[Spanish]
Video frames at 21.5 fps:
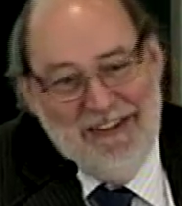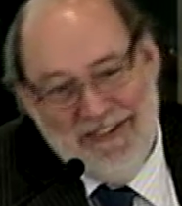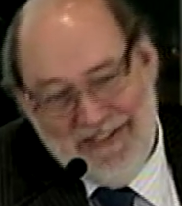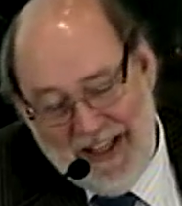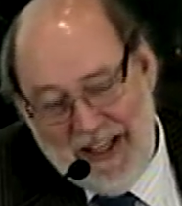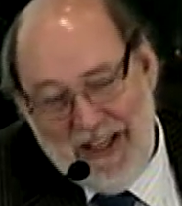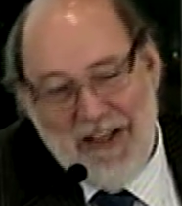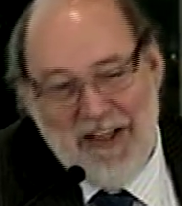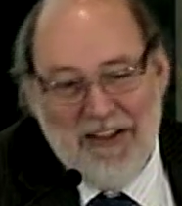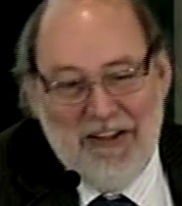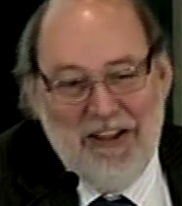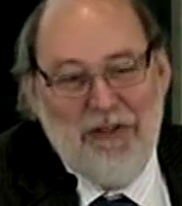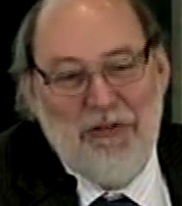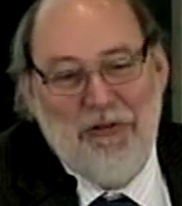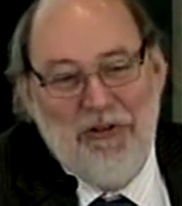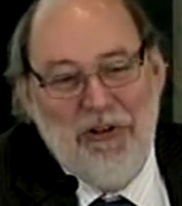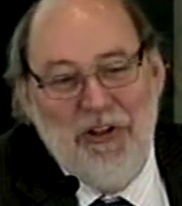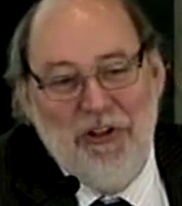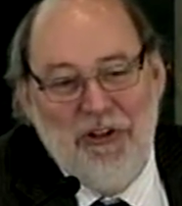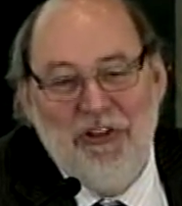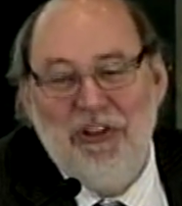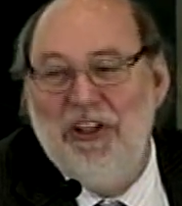sí, Estados
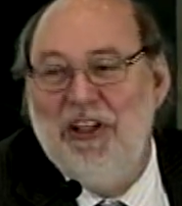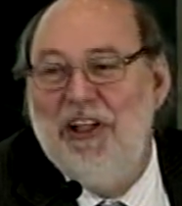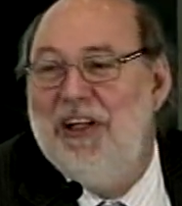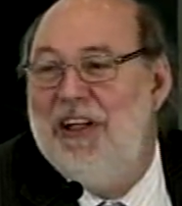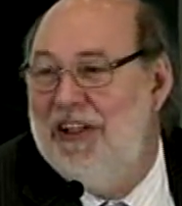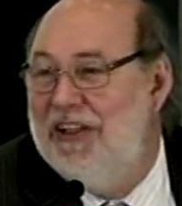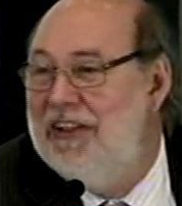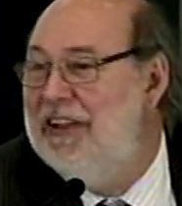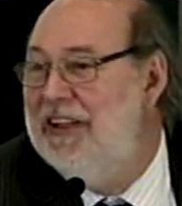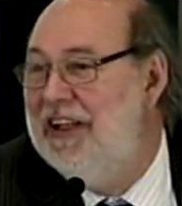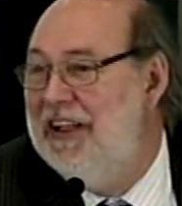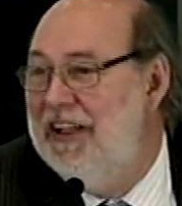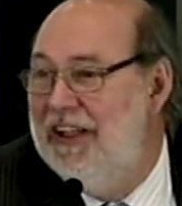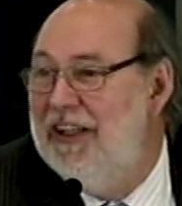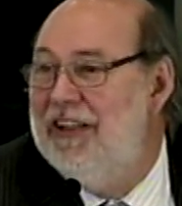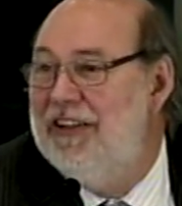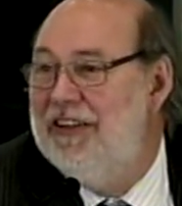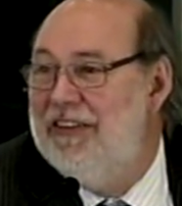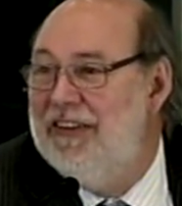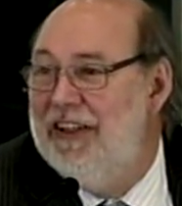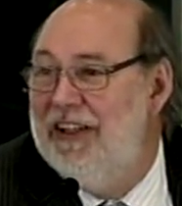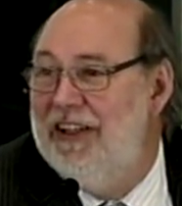Unidos tiene,
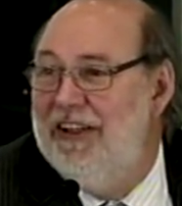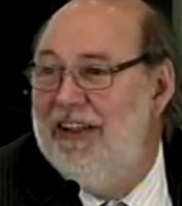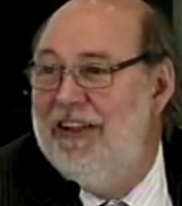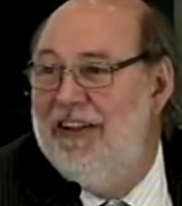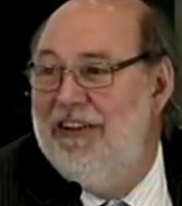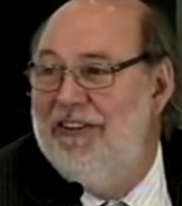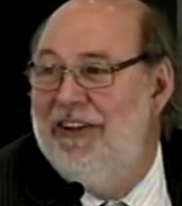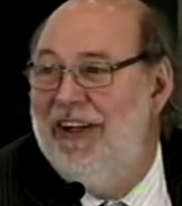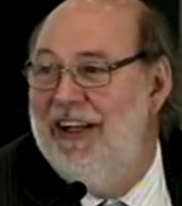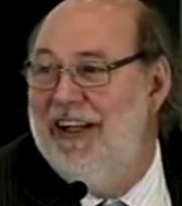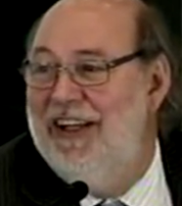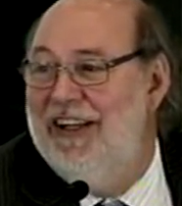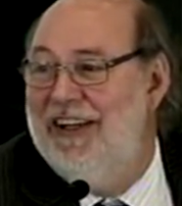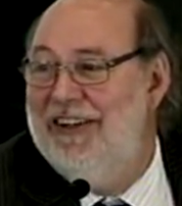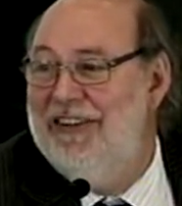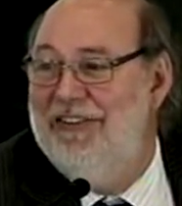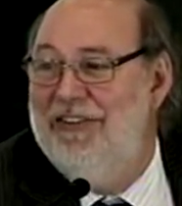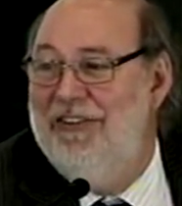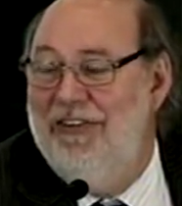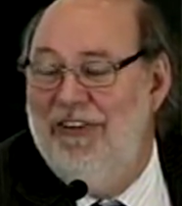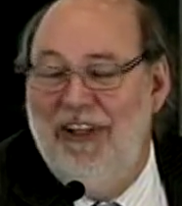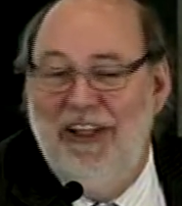tiene, tiene, una
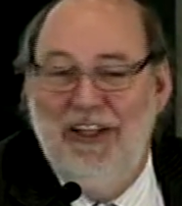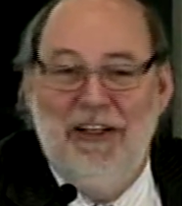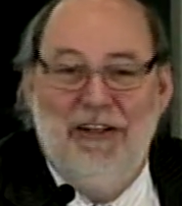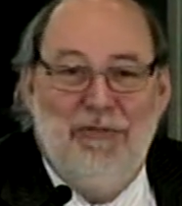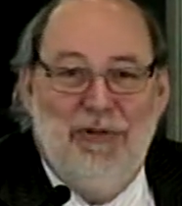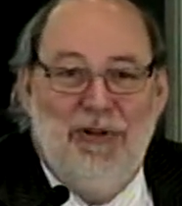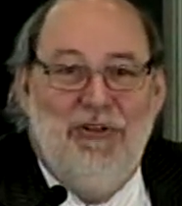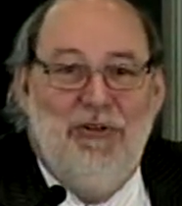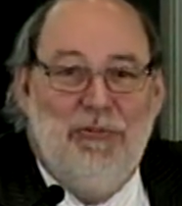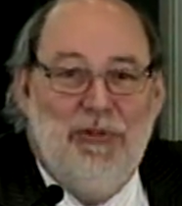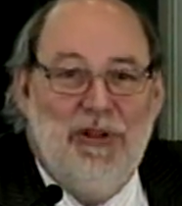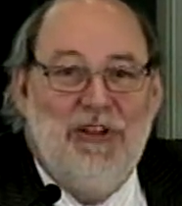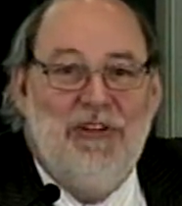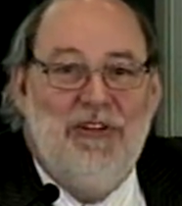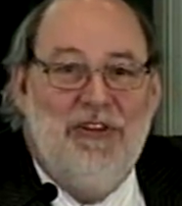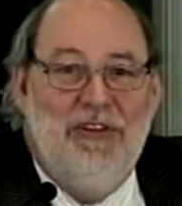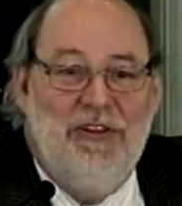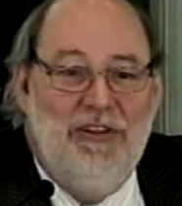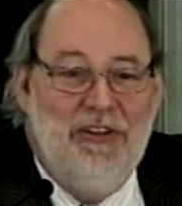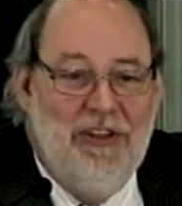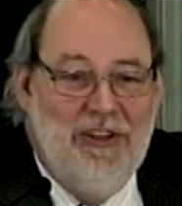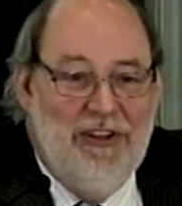guerra civil, por
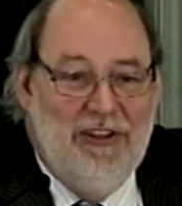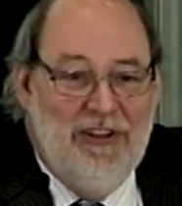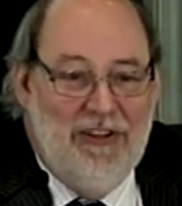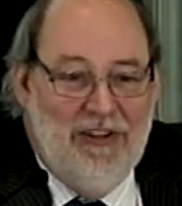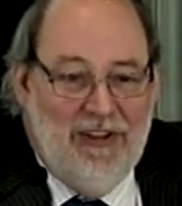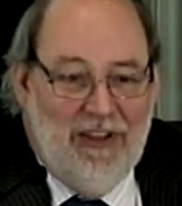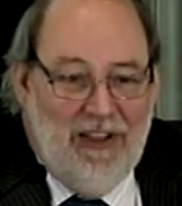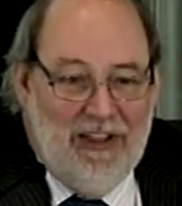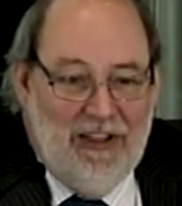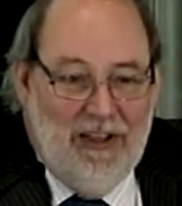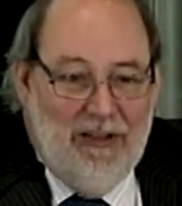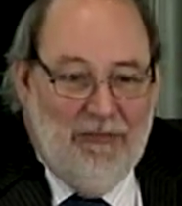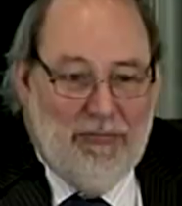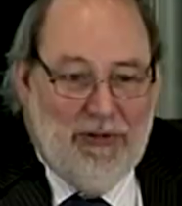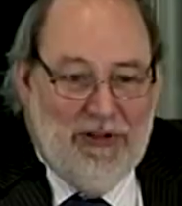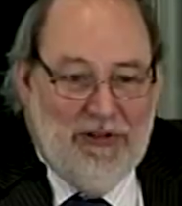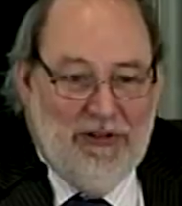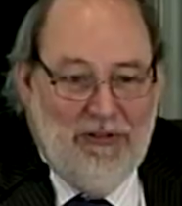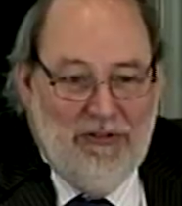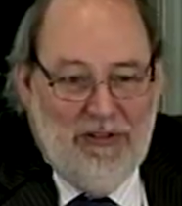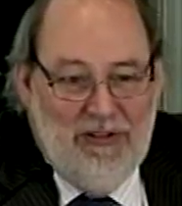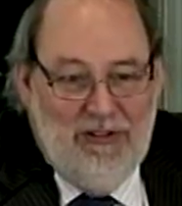supuesto, ahí,
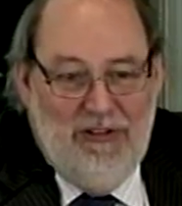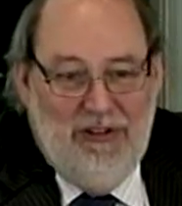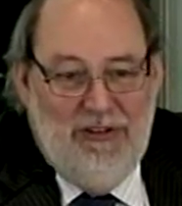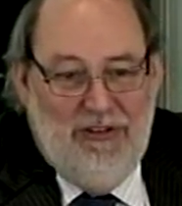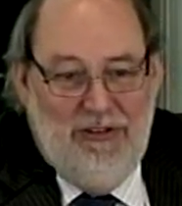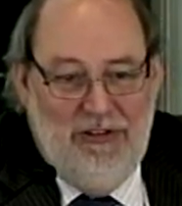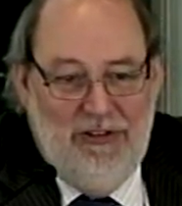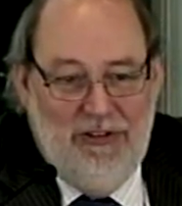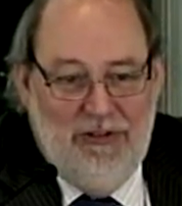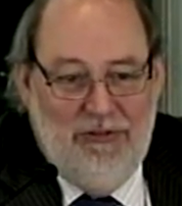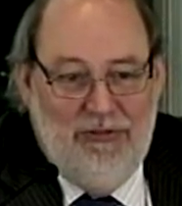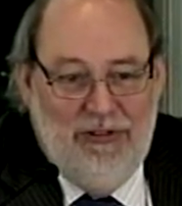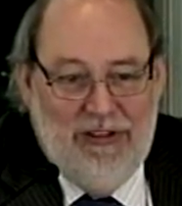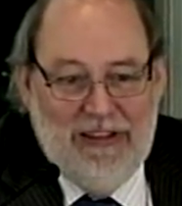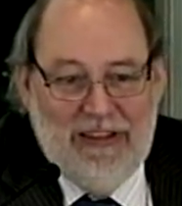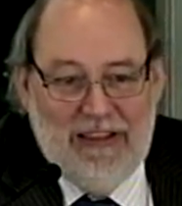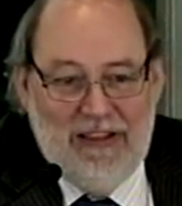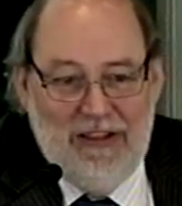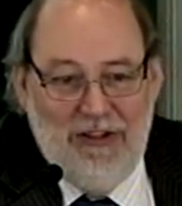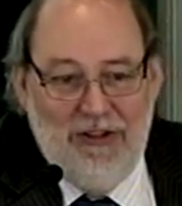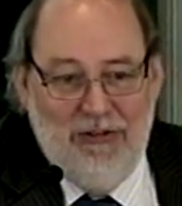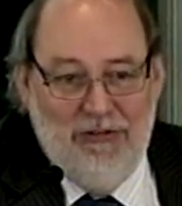pero no, no, no fue
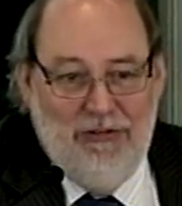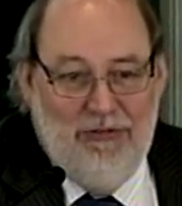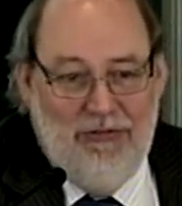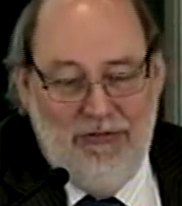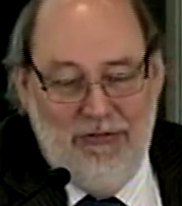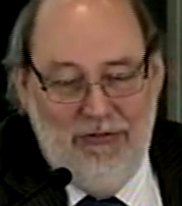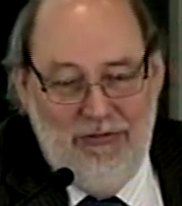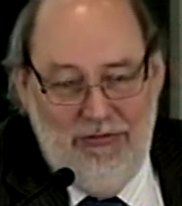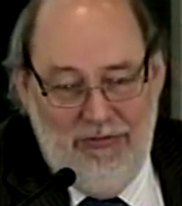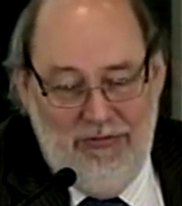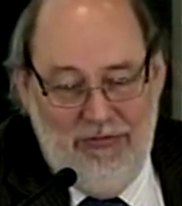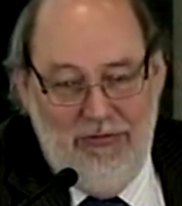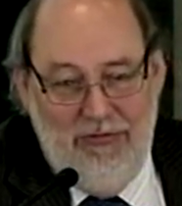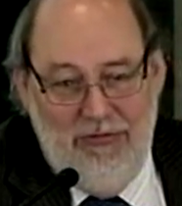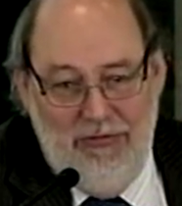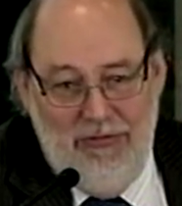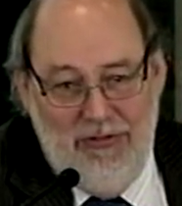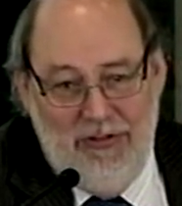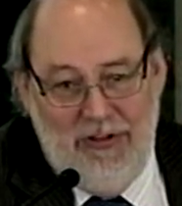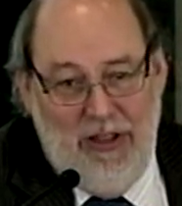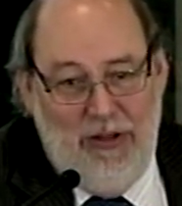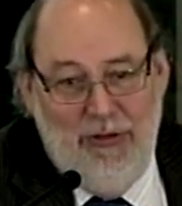tanto un,
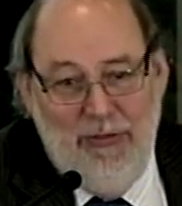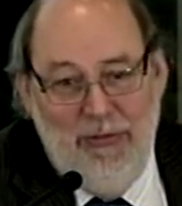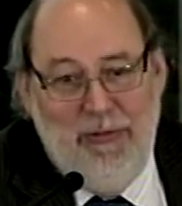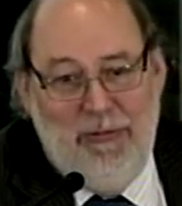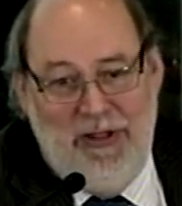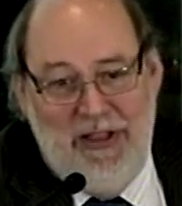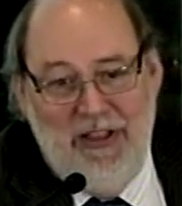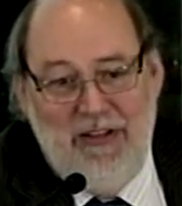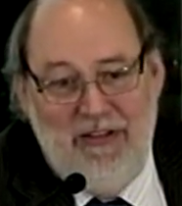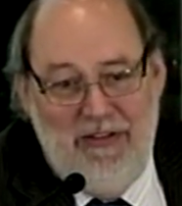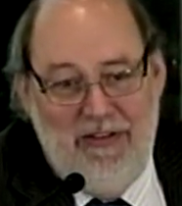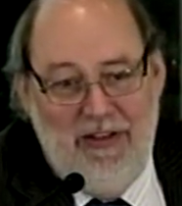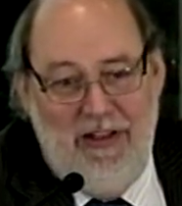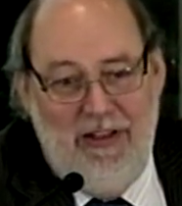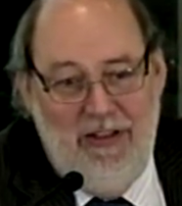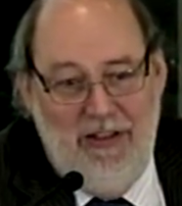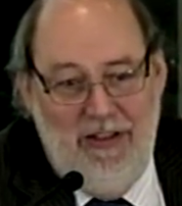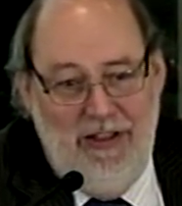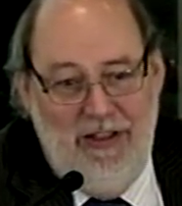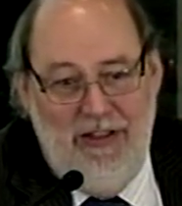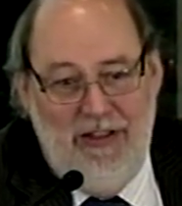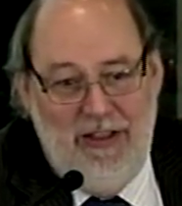O sea, obviamente
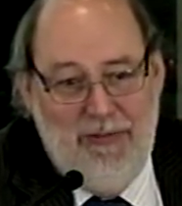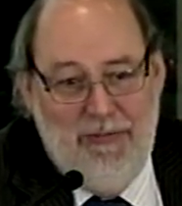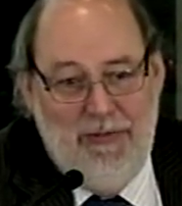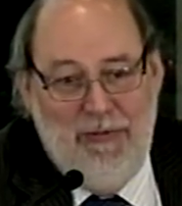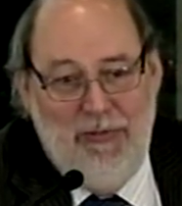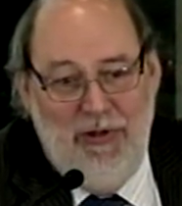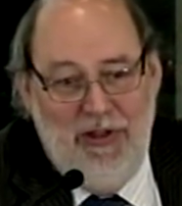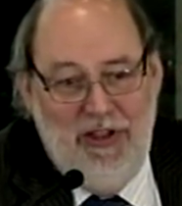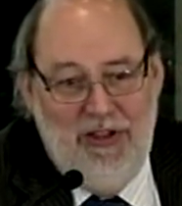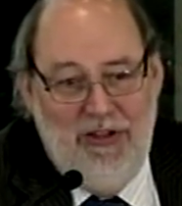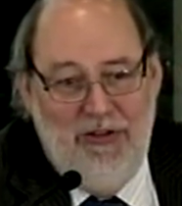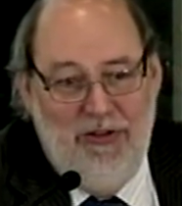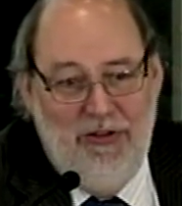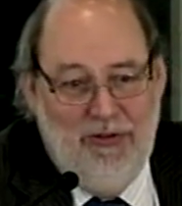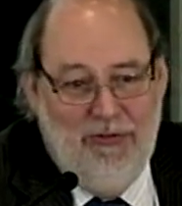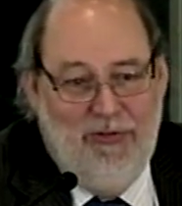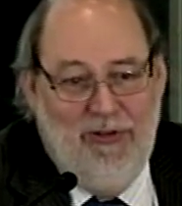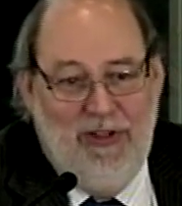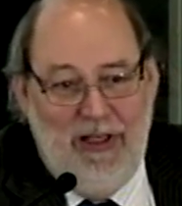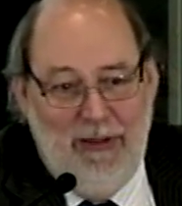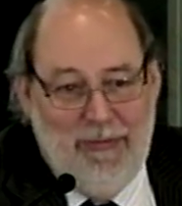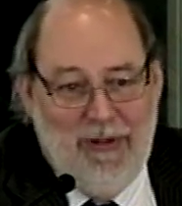el, tema político
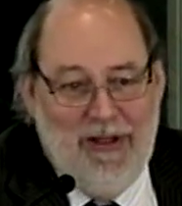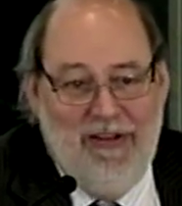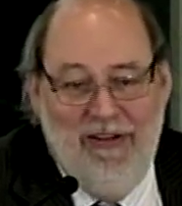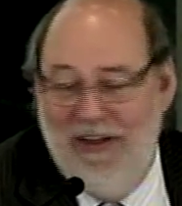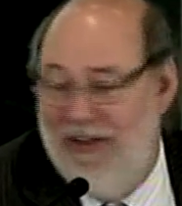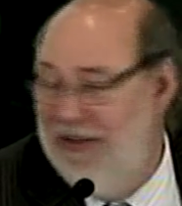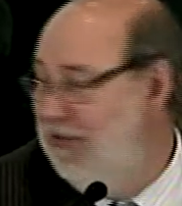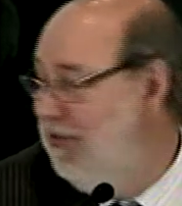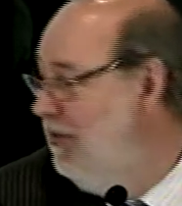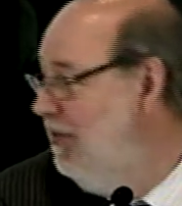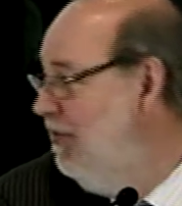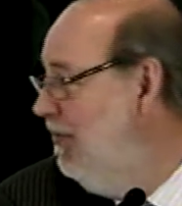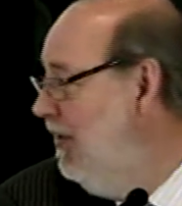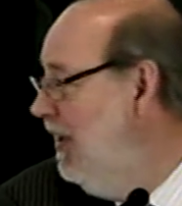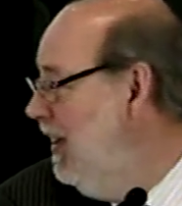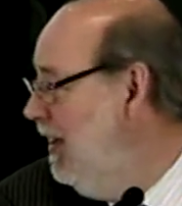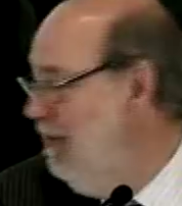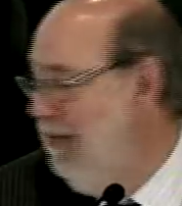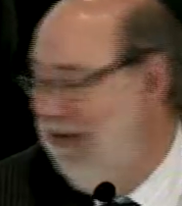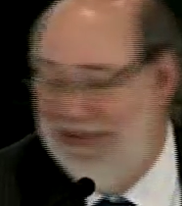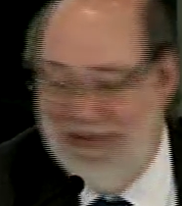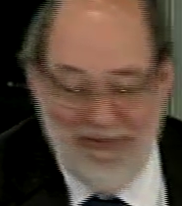no fue capaz de
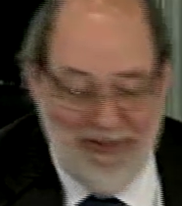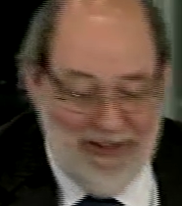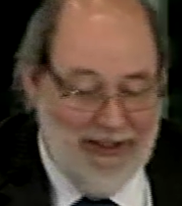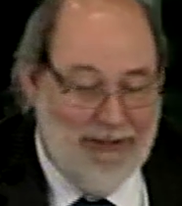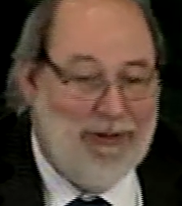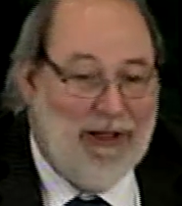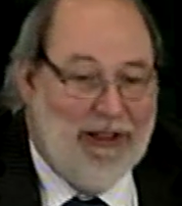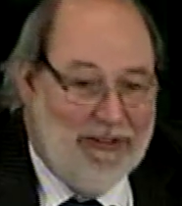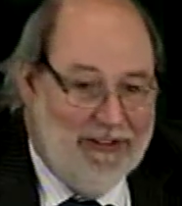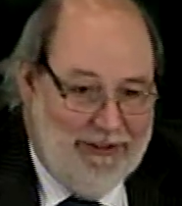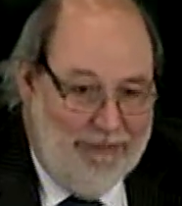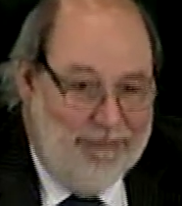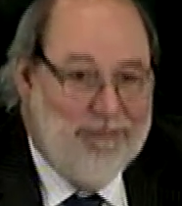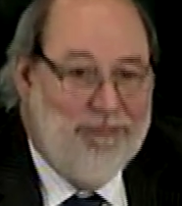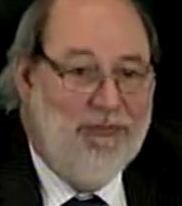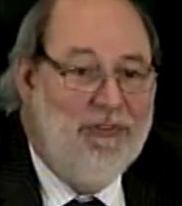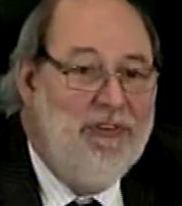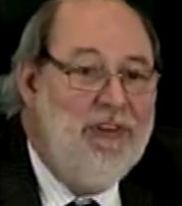resolverla pacíficamente,